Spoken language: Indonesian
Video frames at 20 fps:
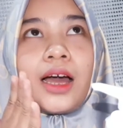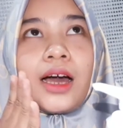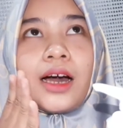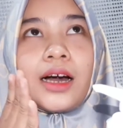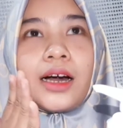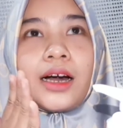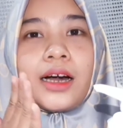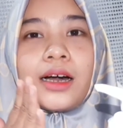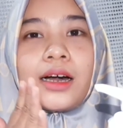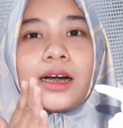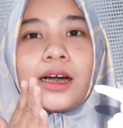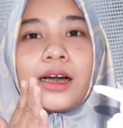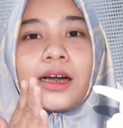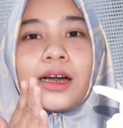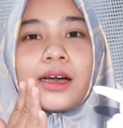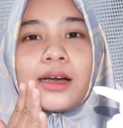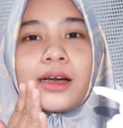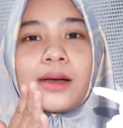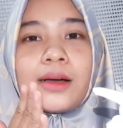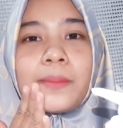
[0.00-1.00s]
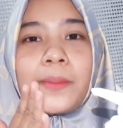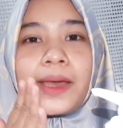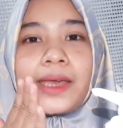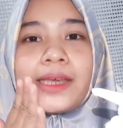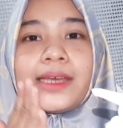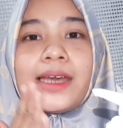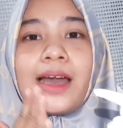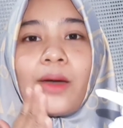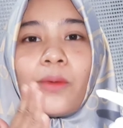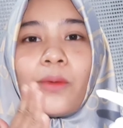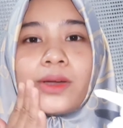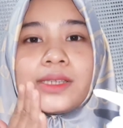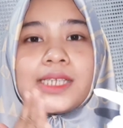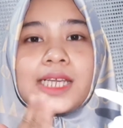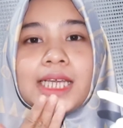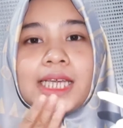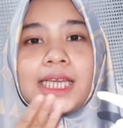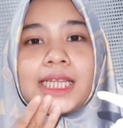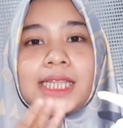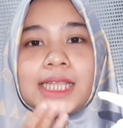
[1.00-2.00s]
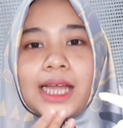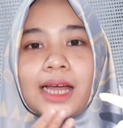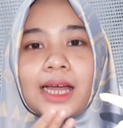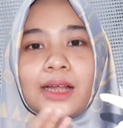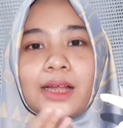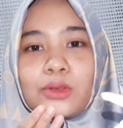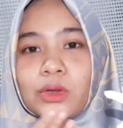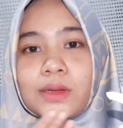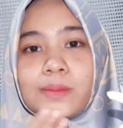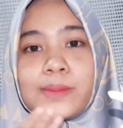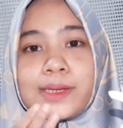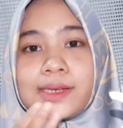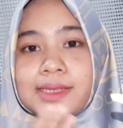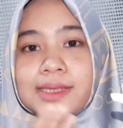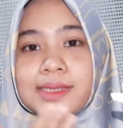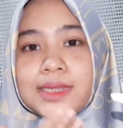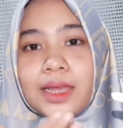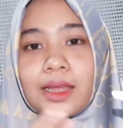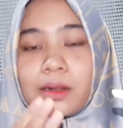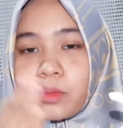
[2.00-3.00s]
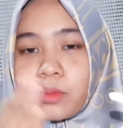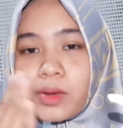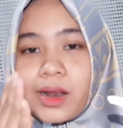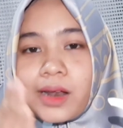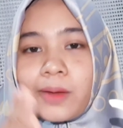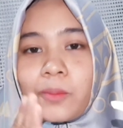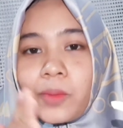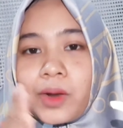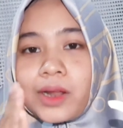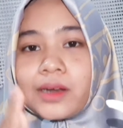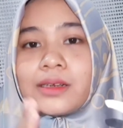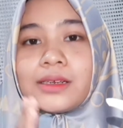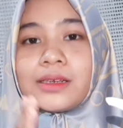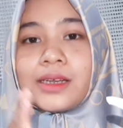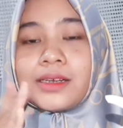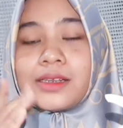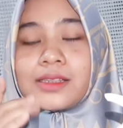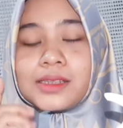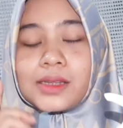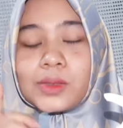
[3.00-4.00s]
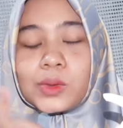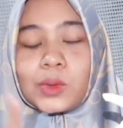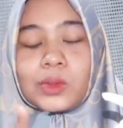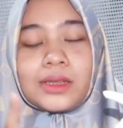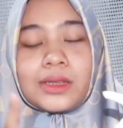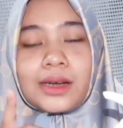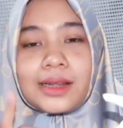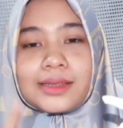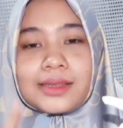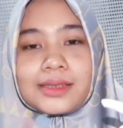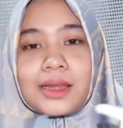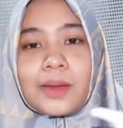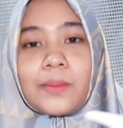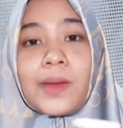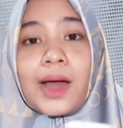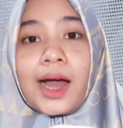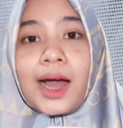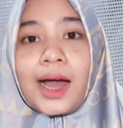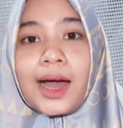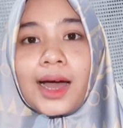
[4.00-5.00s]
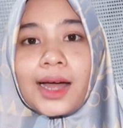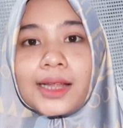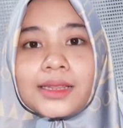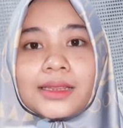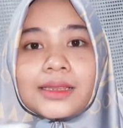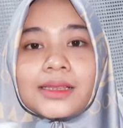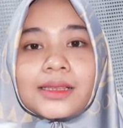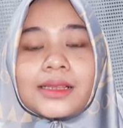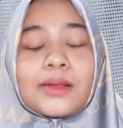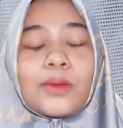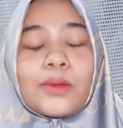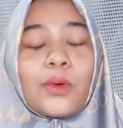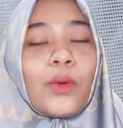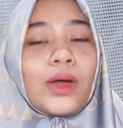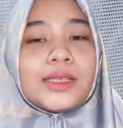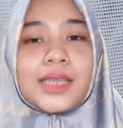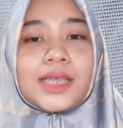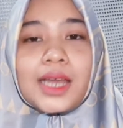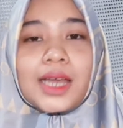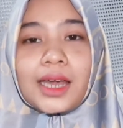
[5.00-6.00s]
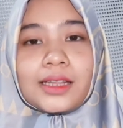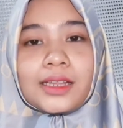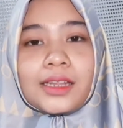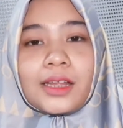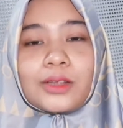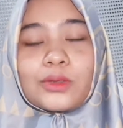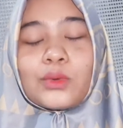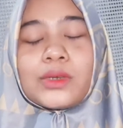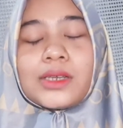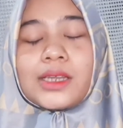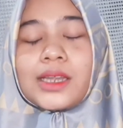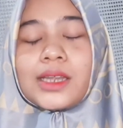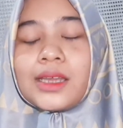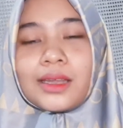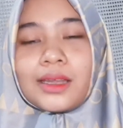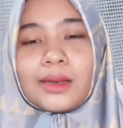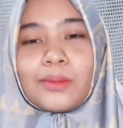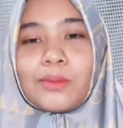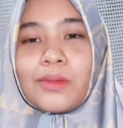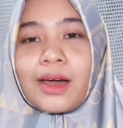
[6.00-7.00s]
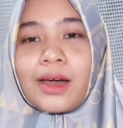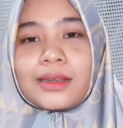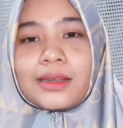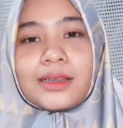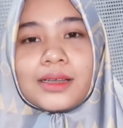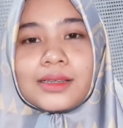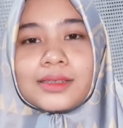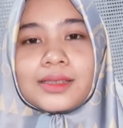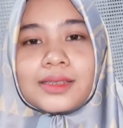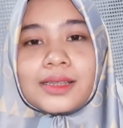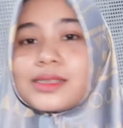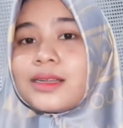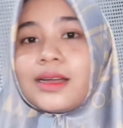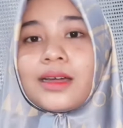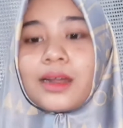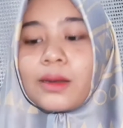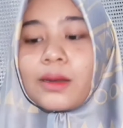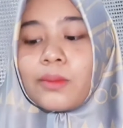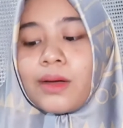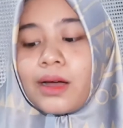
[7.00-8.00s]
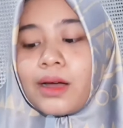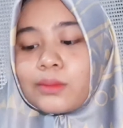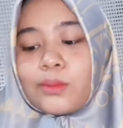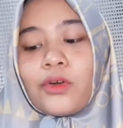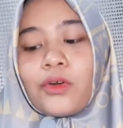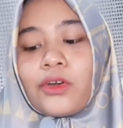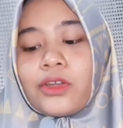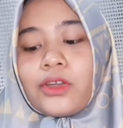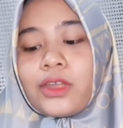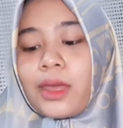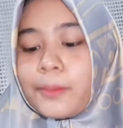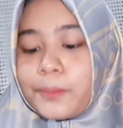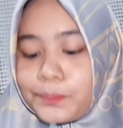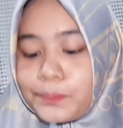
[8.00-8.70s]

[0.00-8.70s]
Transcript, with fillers: uh, pegang wajah kita untuk membersihin pelan-pelan dan disitu terasa banget wajah kita tuh dingin banget guys seger banget pokoknya